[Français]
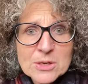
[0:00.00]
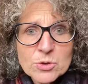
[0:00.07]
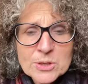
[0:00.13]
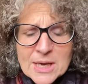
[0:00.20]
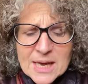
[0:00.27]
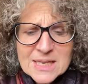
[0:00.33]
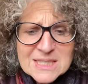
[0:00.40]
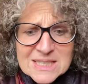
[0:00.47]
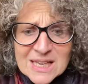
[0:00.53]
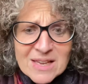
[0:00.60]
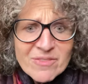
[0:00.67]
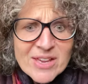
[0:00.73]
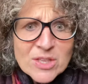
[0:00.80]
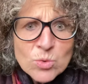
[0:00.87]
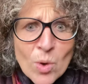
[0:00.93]
à le caresser.
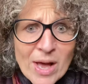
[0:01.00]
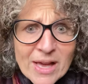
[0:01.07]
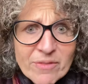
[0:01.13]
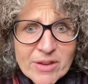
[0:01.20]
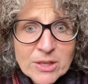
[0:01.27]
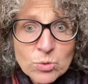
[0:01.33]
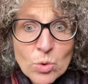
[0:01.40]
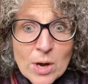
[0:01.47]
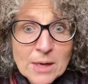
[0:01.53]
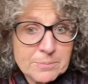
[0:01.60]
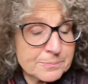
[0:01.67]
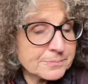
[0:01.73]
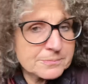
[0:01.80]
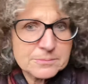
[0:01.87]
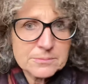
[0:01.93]
Réveille-toi, réveille-toi.
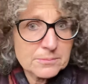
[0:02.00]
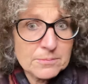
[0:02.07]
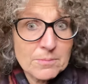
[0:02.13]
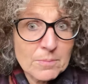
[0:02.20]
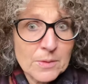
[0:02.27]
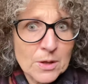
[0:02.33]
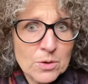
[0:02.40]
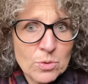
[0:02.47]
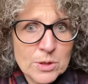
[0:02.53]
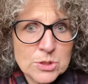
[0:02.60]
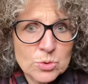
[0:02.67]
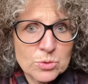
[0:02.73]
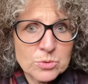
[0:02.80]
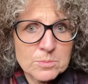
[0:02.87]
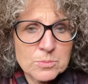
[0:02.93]

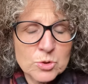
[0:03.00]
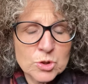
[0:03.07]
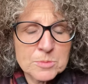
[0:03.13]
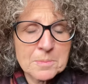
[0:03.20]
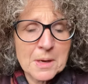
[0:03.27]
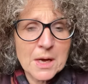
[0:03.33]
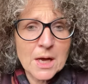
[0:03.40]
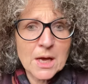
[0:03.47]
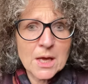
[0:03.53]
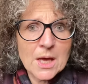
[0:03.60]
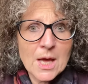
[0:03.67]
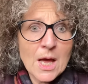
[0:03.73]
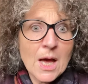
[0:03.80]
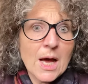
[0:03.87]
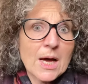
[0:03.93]
L'oiseau ne bouge pas.
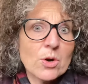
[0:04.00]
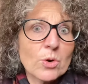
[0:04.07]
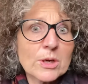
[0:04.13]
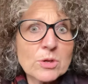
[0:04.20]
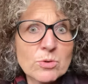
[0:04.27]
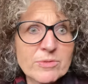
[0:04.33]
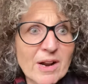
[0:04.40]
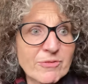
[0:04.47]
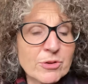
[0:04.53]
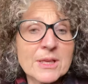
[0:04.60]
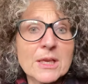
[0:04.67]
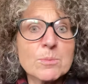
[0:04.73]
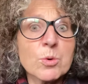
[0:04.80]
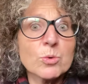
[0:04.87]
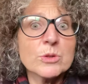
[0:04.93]
Alors il ouvre la
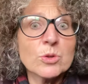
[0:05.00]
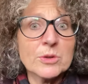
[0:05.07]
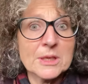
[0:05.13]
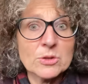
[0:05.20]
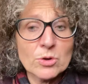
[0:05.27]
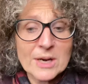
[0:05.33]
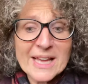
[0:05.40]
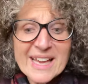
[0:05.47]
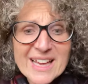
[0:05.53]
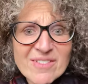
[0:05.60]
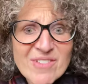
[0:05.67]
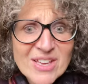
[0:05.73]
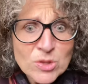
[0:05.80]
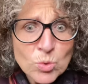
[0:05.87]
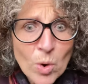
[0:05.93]
fenêtre pour lui donner de l'air.
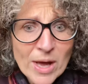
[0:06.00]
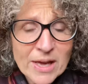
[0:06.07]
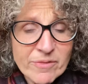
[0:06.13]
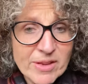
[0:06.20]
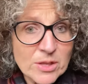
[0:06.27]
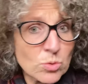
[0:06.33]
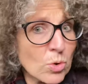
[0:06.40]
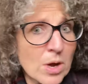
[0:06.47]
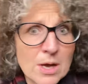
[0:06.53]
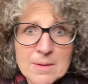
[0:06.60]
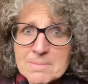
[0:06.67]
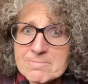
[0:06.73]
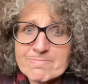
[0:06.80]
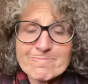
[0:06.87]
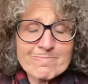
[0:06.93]
Réveille-toi, réveille-toi.